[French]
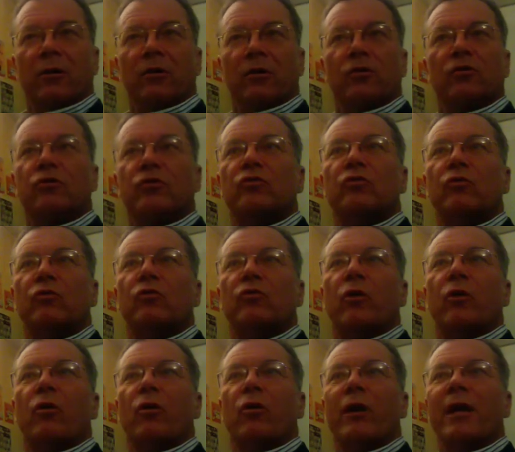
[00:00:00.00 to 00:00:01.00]
sont
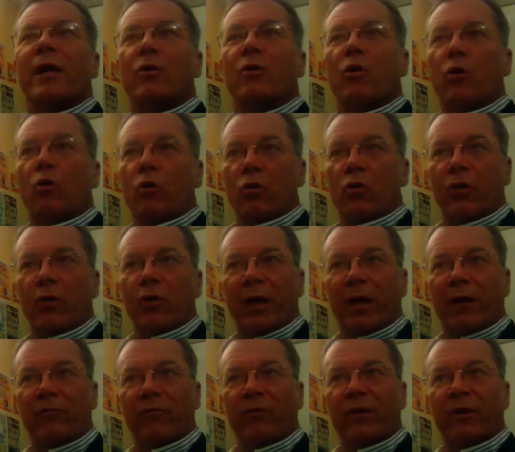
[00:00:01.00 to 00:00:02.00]
dans leur ego, au
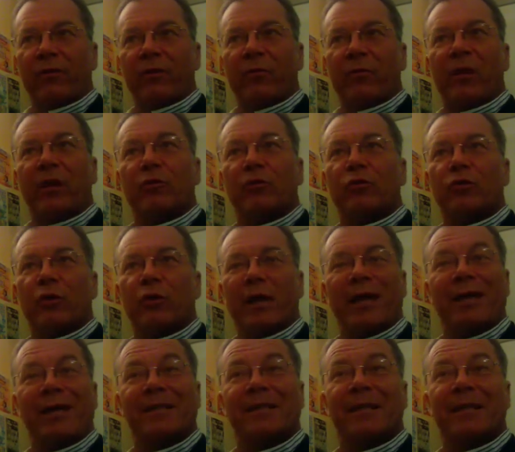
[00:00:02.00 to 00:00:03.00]
contraire, vous avez plein de gens
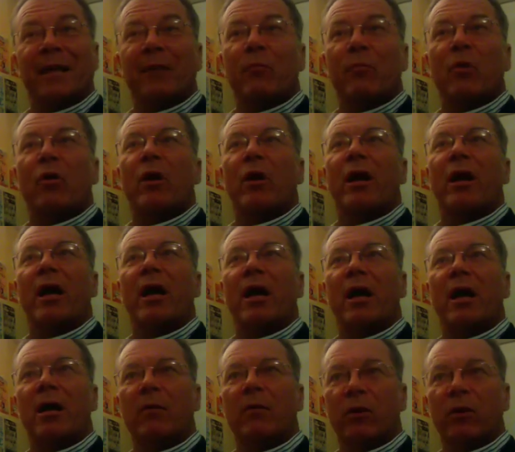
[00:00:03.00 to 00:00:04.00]
extrêmement
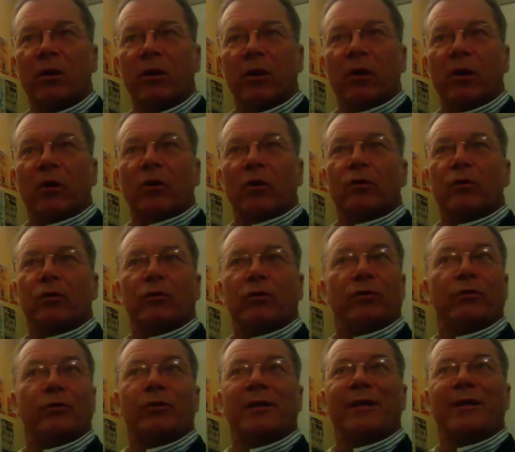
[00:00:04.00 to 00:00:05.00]
humbles,
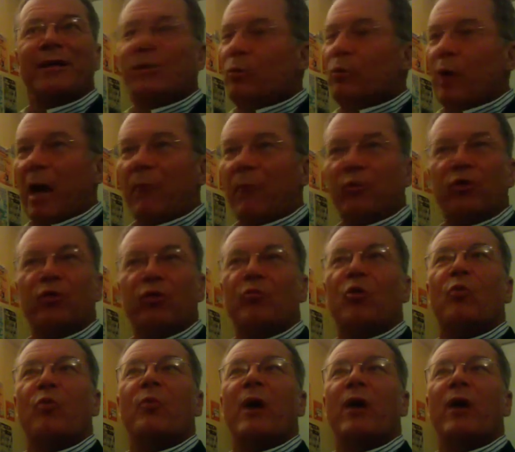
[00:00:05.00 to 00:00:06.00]

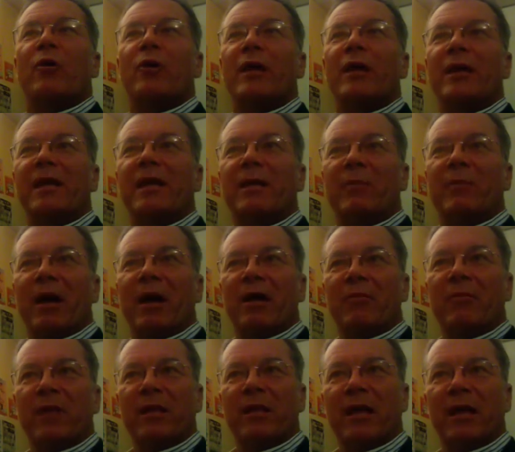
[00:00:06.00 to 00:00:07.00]
absolument pas relayé par les
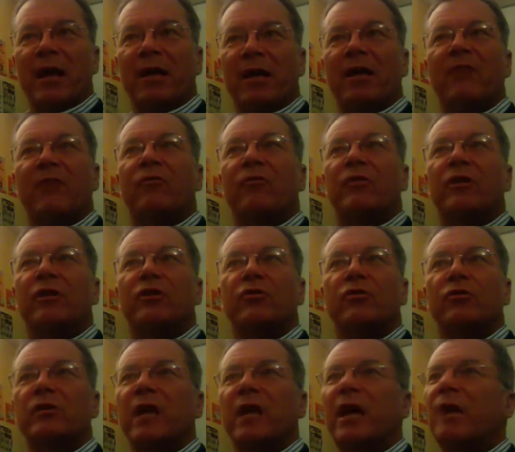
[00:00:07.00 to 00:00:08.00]
médias, qui font des
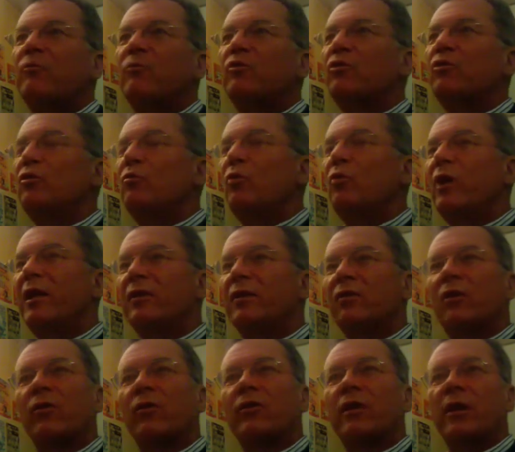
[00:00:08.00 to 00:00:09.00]
choses absolument
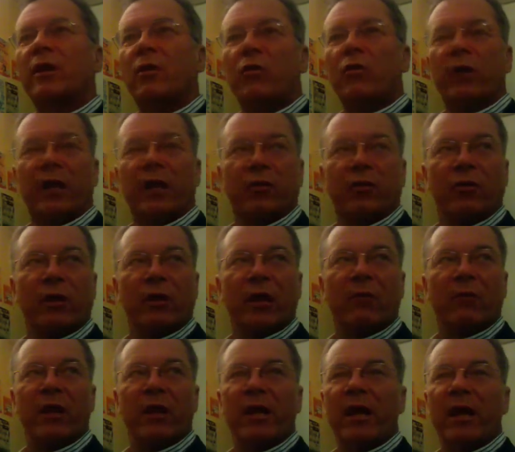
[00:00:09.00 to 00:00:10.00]
extraordinaires aux quatre coins de la
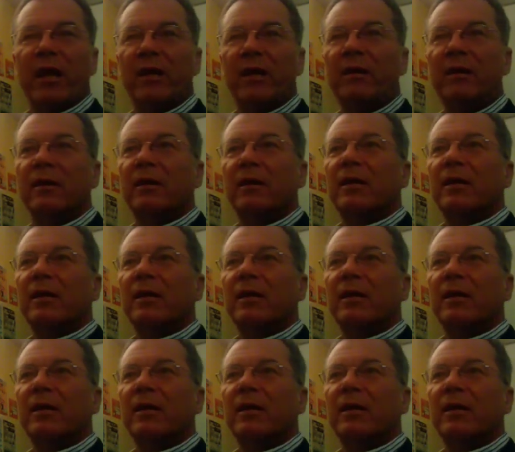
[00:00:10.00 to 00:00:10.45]
planète.